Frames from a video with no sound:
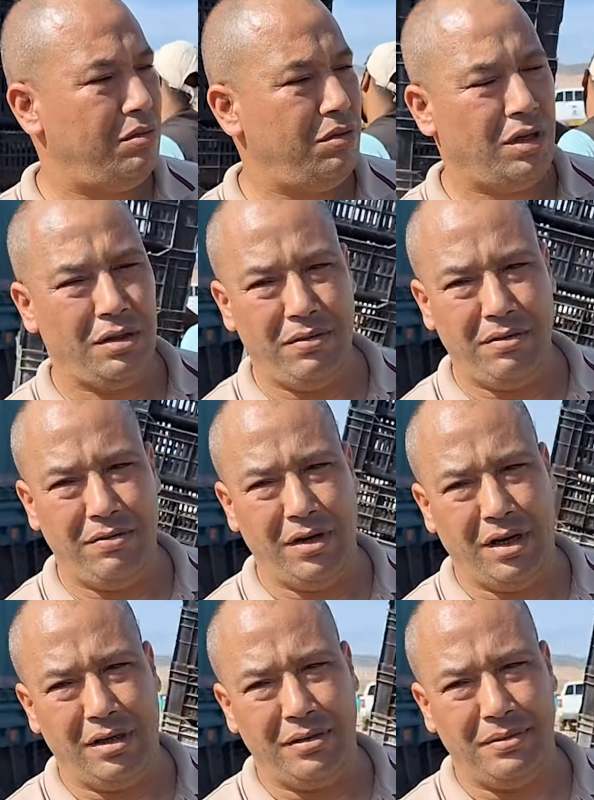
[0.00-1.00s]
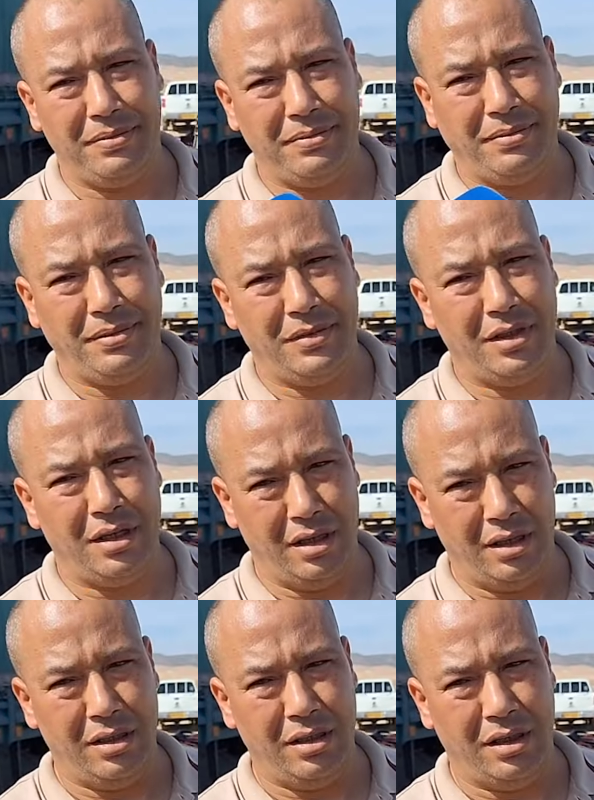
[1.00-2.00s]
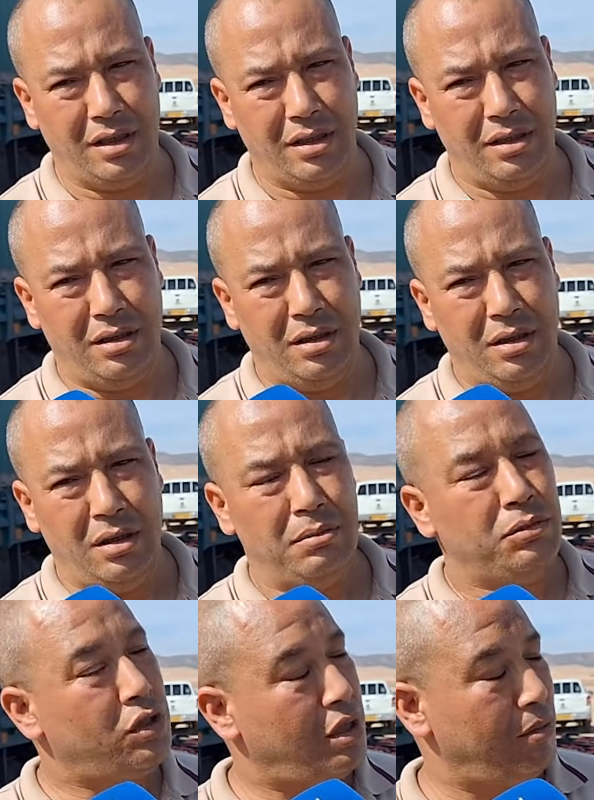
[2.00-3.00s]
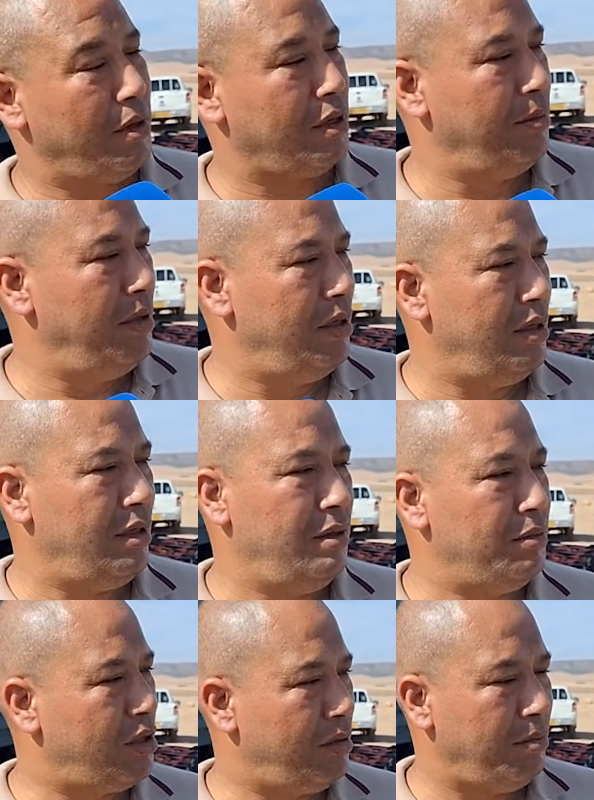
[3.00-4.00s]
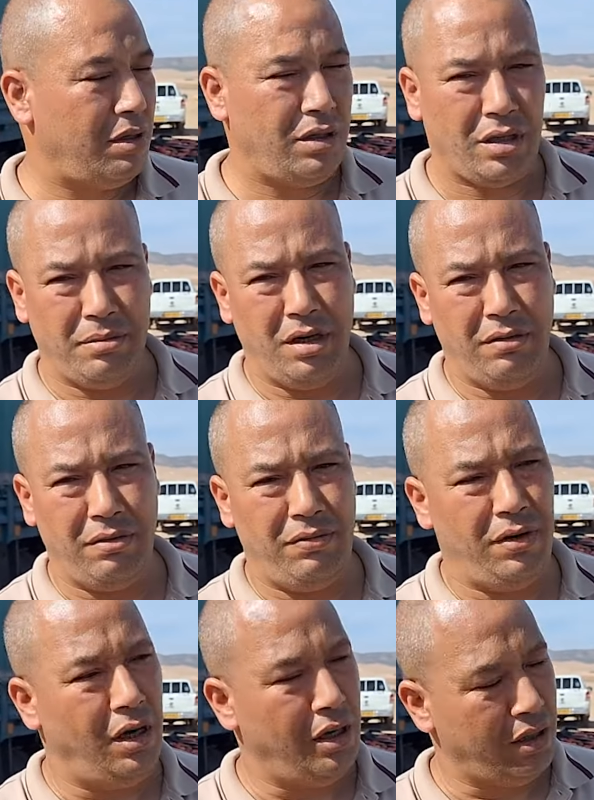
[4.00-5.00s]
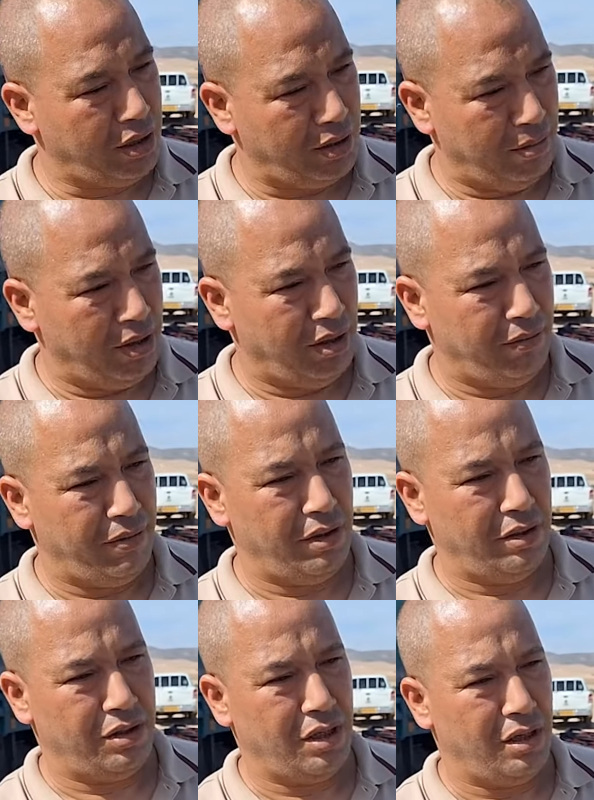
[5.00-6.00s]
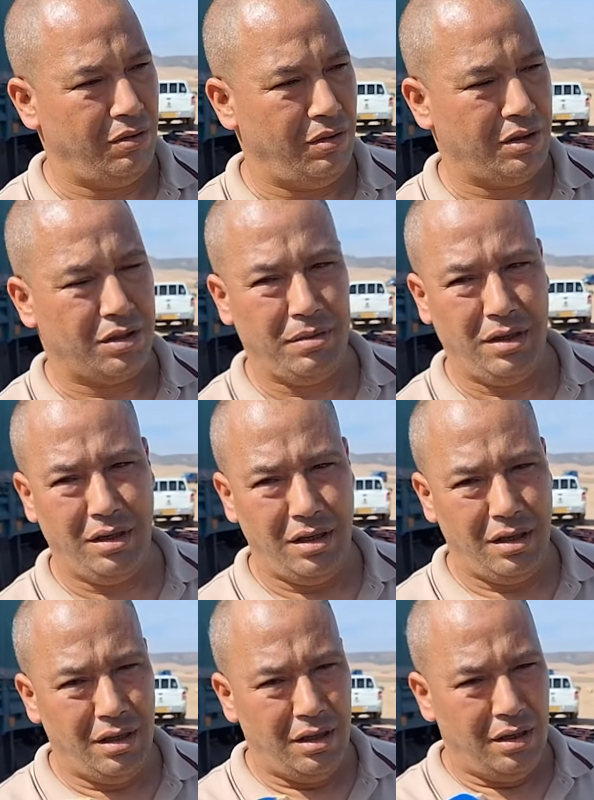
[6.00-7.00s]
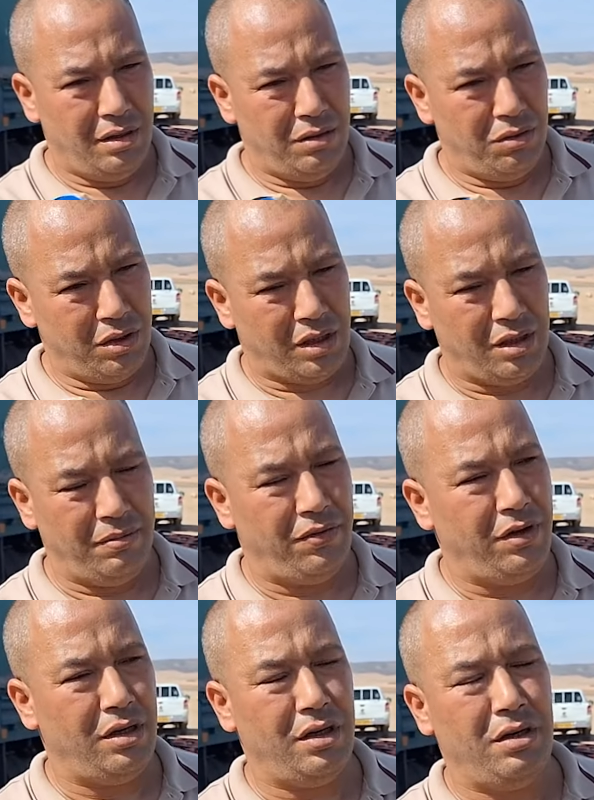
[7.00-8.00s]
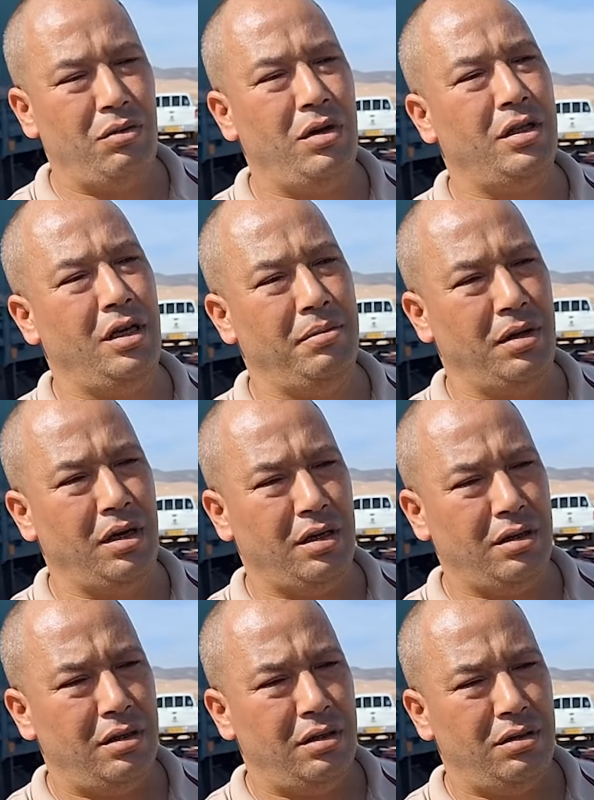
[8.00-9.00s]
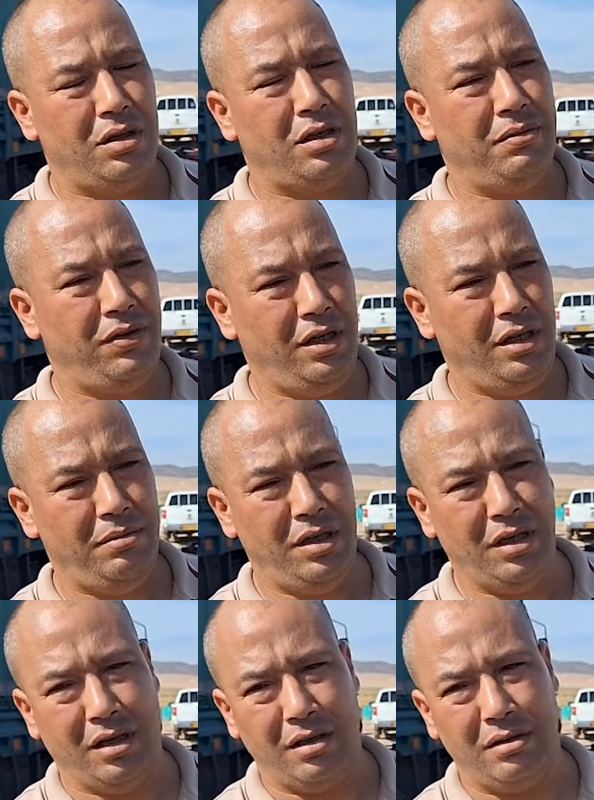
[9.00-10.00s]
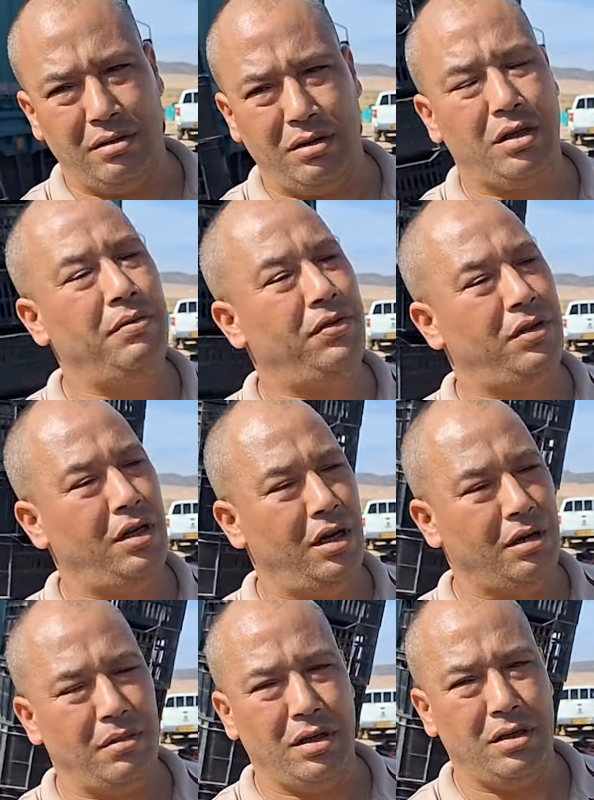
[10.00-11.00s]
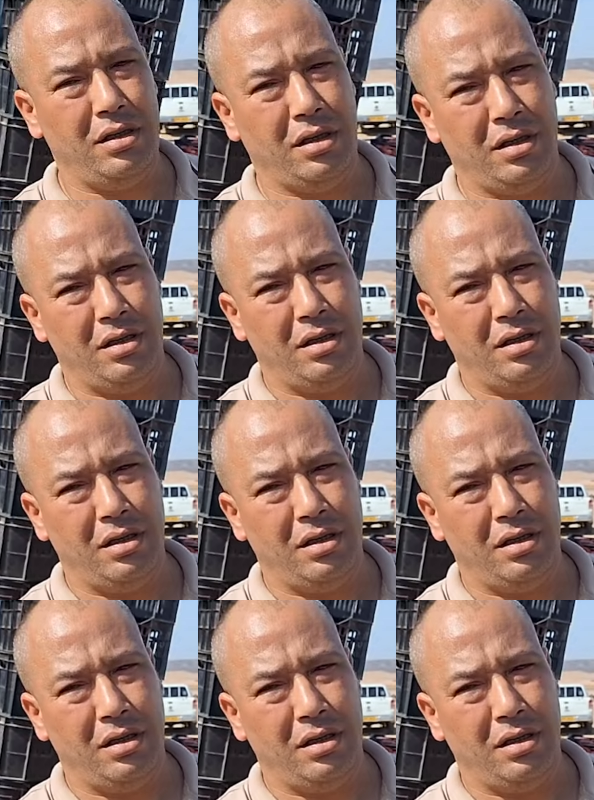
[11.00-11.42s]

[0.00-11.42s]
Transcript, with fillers: ويخدم في الفلاح يخدم في الفلاح ايه مستثمر كبير ايه مستثمر يخدم لا في الفلاح يخدم هنا في زنا ولاد سبع ويخدم في ولاد حمله يخدم في عين النيله يخدم في التلاغمه ايه